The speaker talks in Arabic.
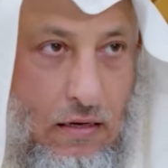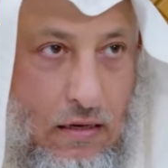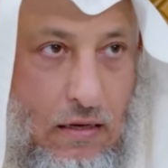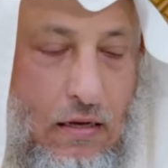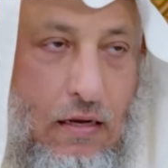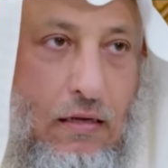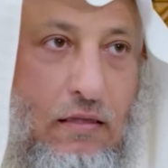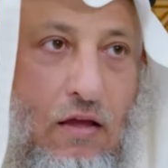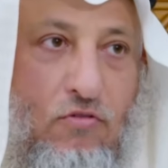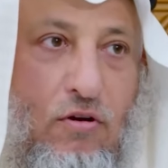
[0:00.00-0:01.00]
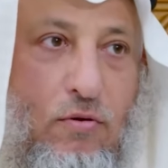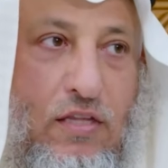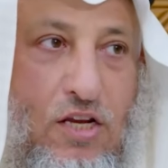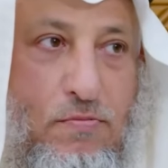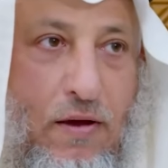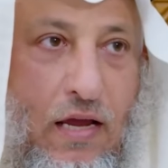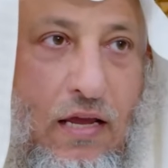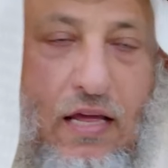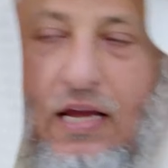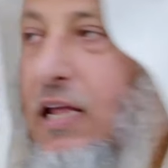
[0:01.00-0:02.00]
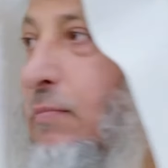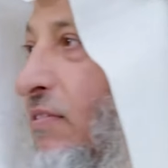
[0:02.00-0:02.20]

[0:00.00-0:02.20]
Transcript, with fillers: آه، تقصر وتجمع اذا كانت